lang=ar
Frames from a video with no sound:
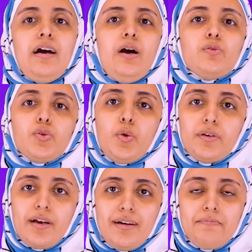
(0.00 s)
أوز
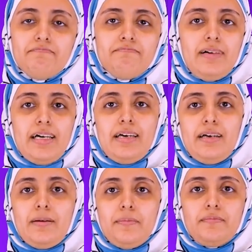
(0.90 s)
هونجر
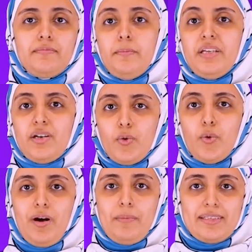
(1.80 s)
معناها من
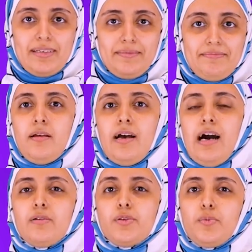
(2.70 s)
الجوع مثلا
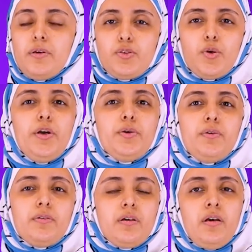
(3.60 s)
أوز
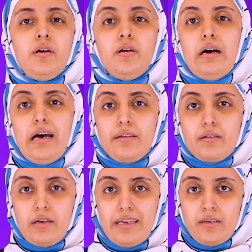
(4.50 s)
überzeugung
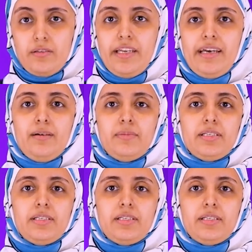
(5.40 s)
عن عن اقتناع